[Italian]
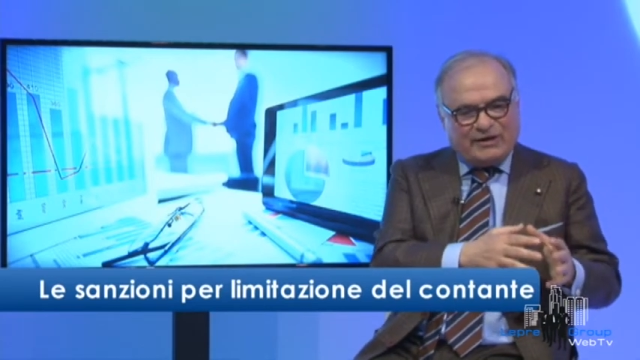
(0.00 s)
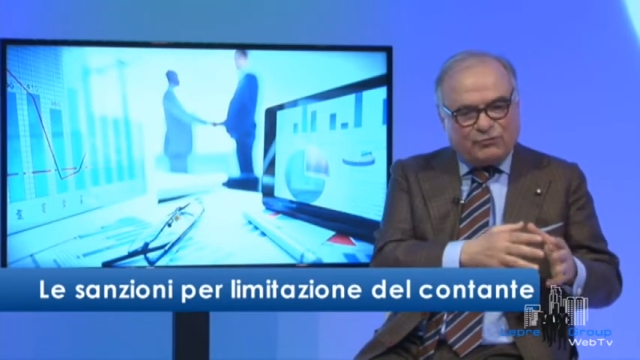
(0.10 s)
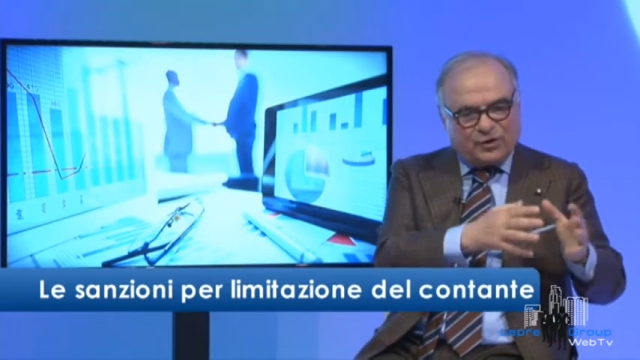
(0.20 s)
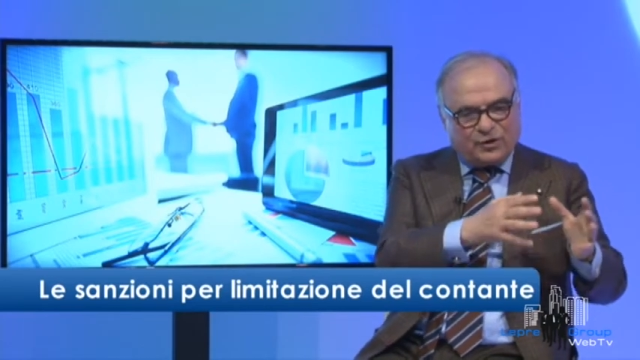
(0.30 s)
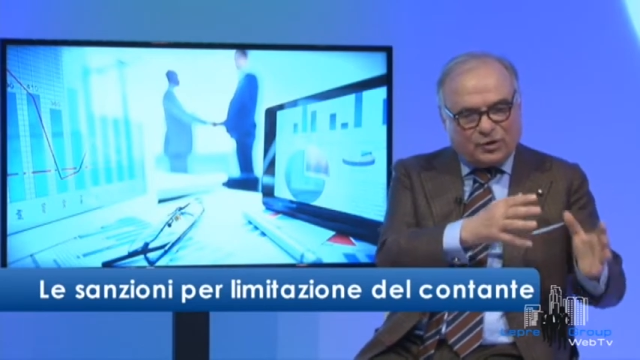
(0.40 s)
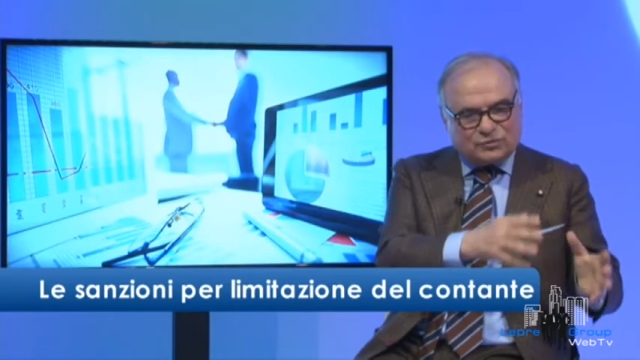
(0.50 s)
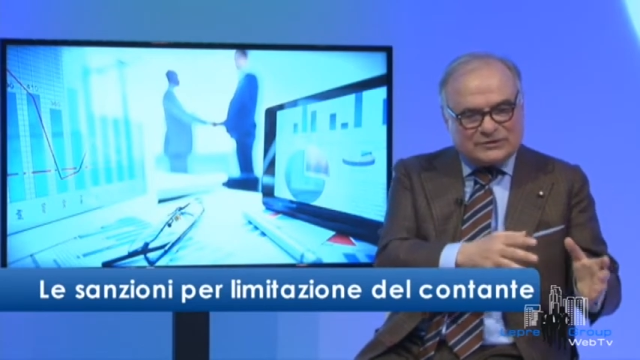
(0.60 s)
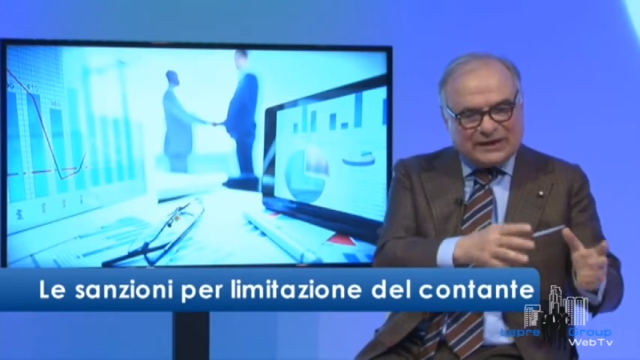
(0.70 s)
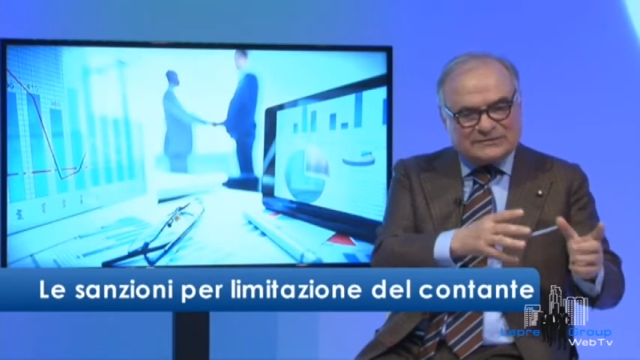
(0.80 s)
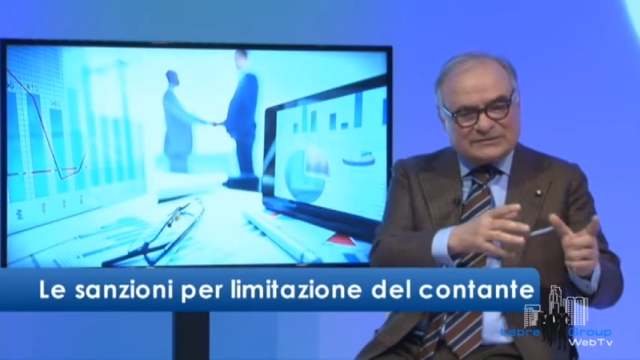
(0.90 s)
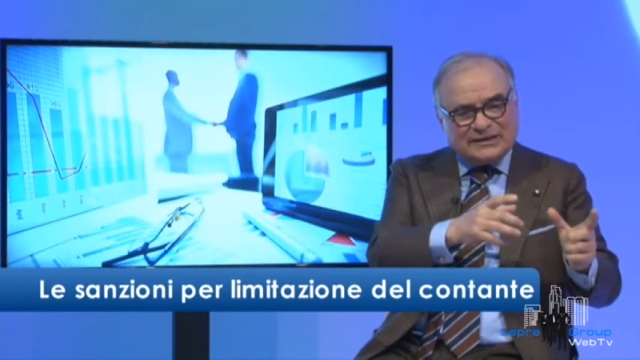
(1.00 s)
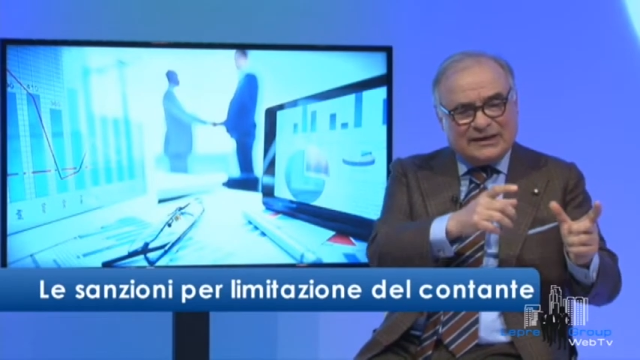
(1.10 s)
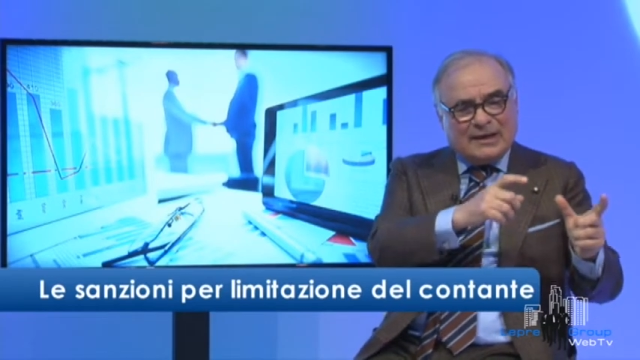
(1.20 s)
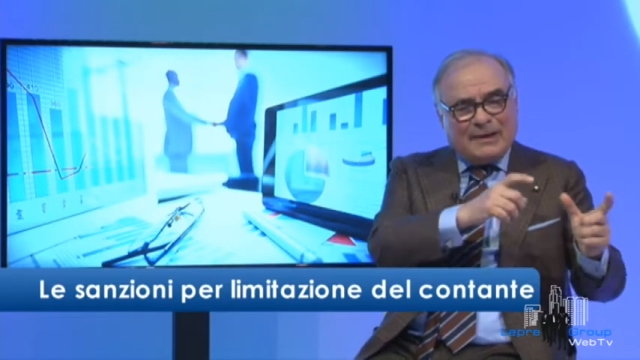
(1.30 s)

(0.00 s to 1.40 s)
euro in contanti,